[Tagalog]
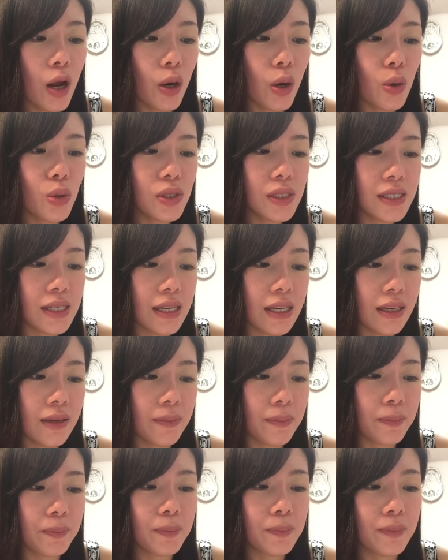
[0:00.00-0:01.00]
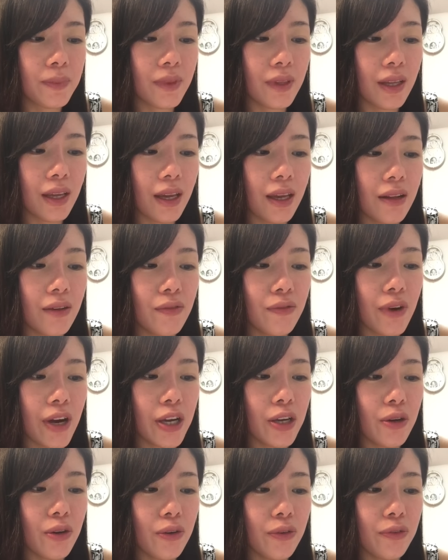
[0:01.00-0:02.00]
rose hip, and
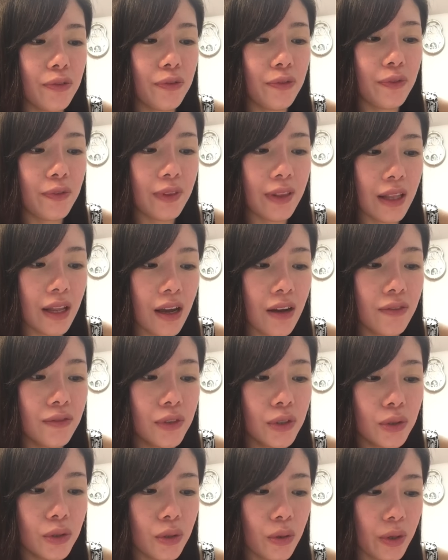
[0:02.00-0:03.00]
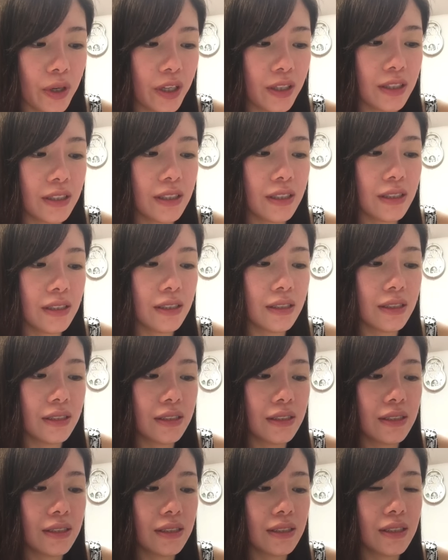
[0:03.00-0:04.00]
bioflavonoid.
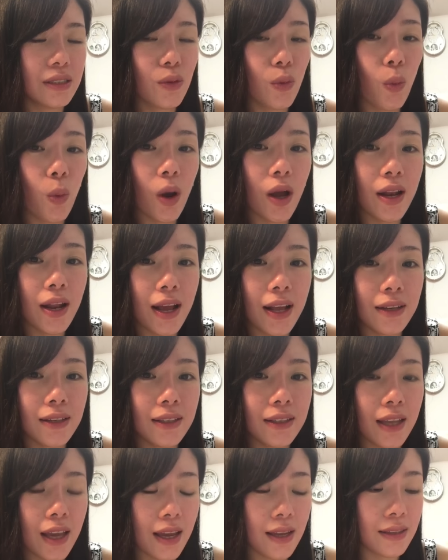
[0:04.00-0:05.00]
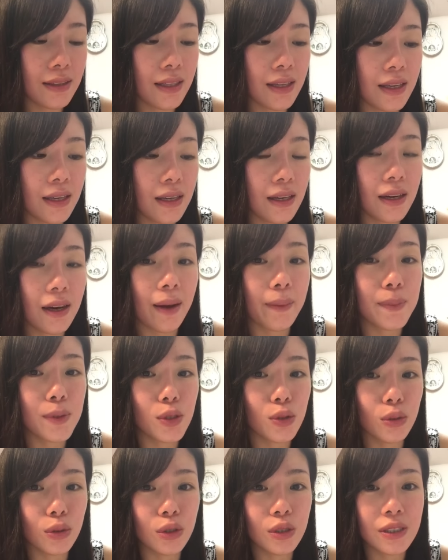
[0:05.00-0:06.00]
180
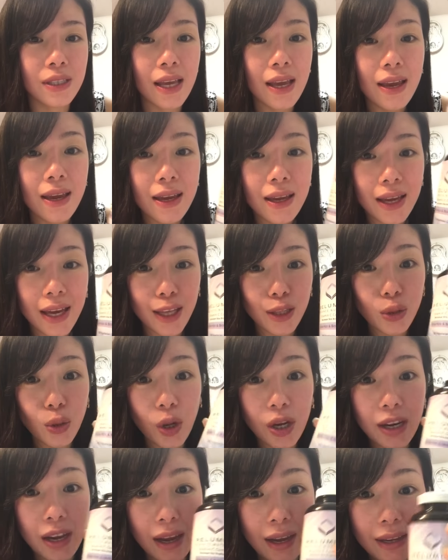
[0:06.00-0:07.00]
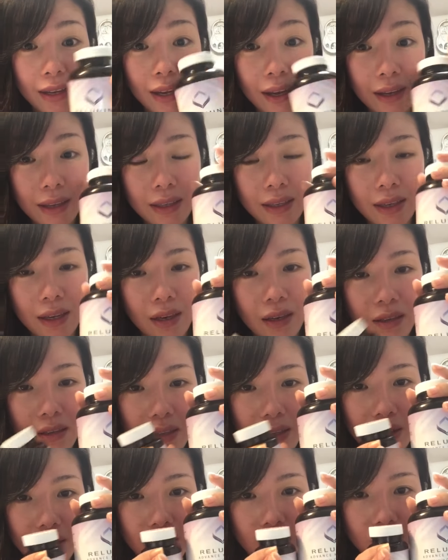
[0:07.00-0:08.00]
capsules. Ito, ang laki-laki niya.
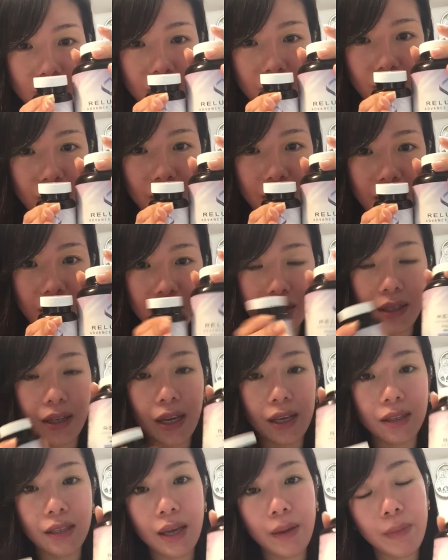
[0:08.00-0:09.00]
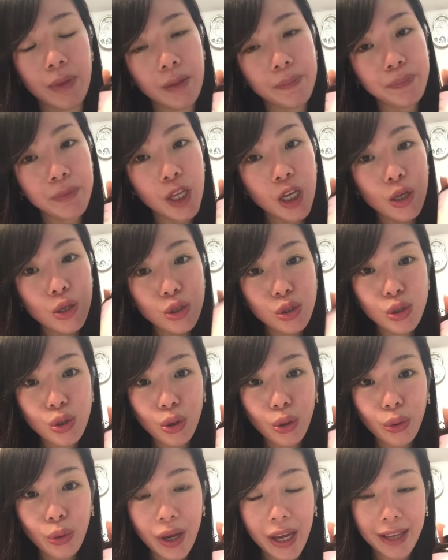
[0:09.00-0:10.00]
Ayan, oh, 180 ml.
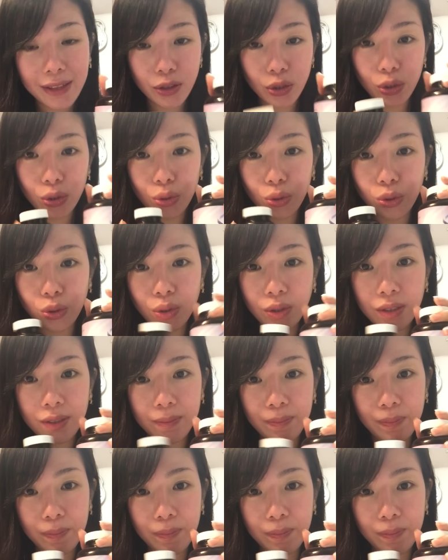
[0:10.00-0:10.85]
So, ito yung,